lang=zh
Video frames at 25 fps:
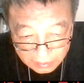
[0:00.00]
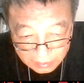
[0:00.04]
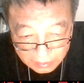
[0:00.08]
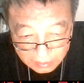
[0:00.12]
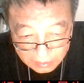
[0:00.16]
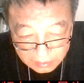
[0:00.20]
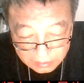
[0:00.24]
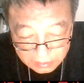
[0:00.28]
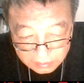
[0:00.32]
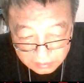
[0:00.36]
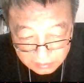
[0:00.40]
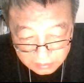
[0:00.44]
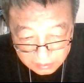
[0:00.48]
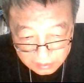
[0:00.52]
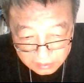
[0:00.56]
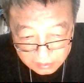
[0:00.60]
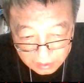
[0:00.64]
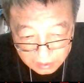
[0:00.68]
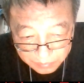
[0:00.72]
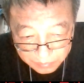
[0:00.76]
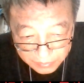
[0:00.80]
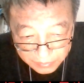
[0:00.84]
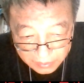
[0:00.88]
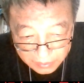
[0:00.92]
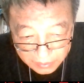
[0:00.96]
在
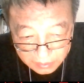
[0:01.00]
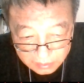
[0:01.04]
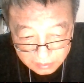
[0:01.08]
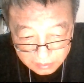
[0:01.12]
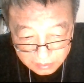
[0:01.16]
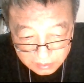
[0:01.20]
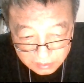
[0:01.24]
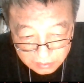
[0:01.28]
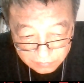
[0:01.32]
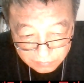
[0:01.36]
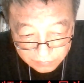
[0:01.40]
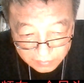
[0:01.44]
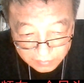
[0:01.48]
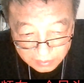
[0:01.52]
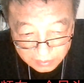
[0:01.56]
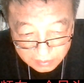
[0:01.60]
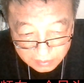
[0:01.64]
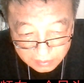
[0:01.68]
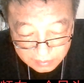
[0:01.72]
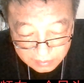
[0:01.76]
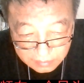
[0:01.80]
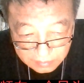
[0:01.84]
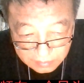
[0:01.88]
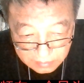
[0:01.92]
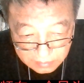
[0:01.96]
家陪你吃饭，
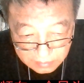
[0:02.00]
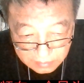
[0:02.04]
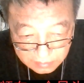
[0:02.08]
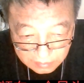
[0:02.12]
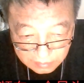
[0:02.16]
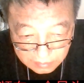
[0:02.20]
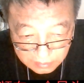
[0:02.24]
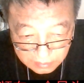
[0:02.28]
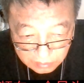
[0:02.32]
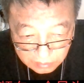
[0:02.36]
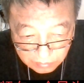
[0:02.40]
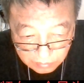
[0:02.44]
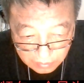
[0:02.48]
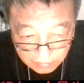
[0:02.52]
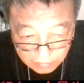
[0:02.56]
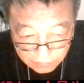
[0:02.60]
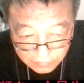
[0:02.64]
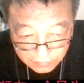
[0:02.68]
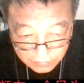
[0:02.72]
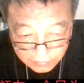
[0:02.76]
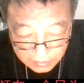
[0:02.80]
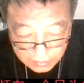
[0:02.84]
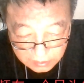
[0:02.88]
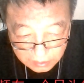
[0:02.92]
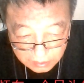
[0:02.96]
吃完
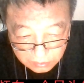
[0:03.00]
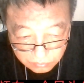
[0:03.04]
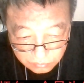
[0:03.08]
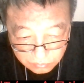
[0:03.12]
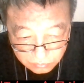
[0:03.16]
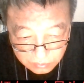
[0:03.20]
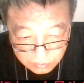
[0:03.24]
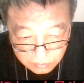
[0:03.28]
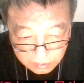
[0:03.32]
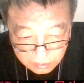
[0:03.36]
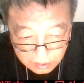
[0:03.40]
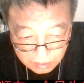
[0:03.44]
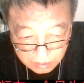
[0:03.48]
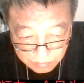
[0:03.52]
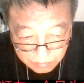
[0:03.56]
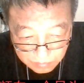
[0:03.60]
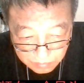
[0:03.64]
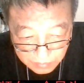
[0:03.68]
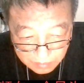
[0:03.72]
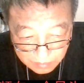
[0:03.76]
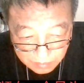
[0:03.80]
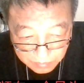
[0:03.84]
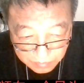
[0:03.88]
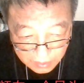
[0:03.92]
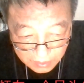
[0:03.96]
饭才出去见
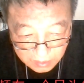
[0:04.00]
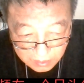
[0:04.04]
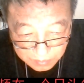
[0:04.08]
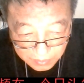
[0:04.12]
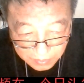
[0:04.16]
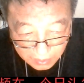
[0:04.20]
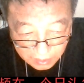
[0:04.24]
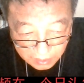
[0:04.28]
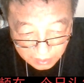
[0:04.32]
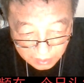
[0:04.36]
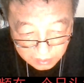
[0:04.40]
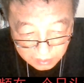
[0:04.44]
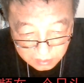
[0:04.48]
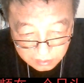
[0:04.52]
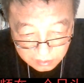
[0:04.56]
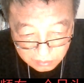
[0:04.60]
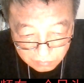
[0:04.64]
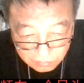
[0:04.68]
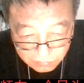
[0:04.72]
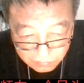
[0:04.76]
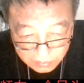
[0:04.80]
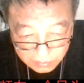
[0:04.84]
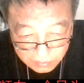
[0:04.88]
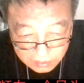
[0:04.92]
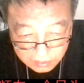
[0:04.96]
面，把你排在
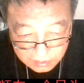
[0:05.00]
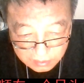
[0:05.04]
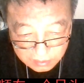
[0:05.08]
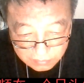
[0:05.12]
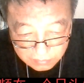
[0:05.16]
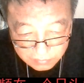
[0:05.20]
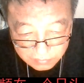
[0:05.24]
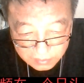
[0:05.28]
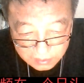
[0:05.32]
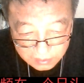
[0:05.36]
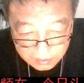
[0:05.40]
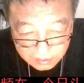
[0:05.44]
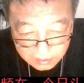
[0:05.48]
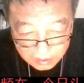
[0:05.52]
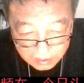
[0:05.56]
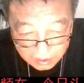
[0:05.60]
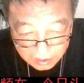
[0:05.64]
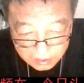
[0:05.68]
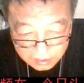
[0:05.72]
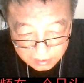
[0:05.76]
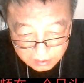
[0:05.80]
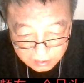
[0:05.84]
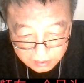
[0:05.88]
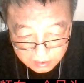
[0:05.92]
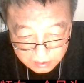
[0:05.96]
首位，此为
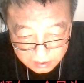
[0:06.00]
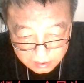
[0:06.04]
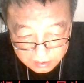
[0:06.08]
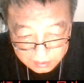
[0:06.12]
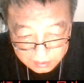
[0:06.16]
三胜。